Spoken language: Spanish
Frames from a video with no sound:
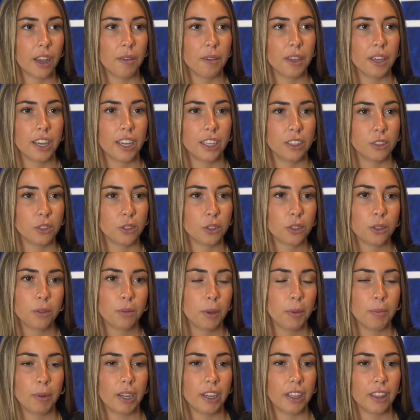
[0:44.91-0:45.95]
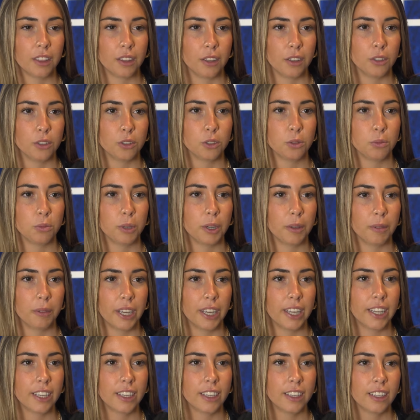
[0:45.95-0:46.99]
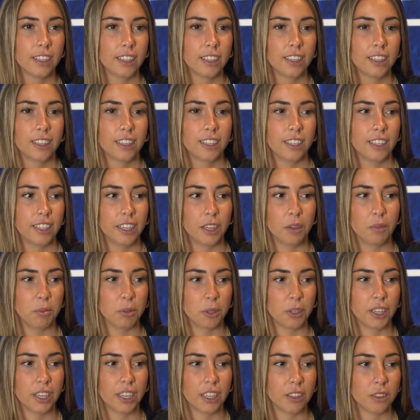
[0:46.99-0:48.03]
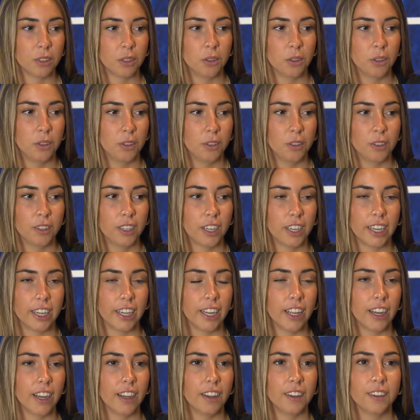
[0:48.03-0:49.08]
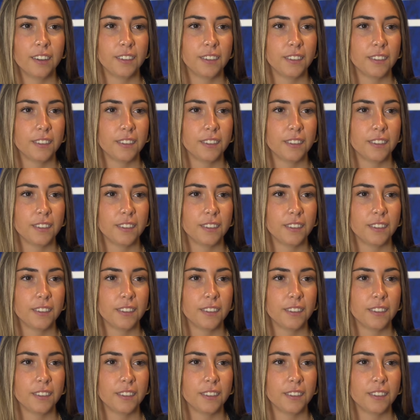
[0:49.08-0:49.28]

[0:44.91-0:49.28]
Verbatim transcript: había y todo me pareció súper bien y el proyecto genial.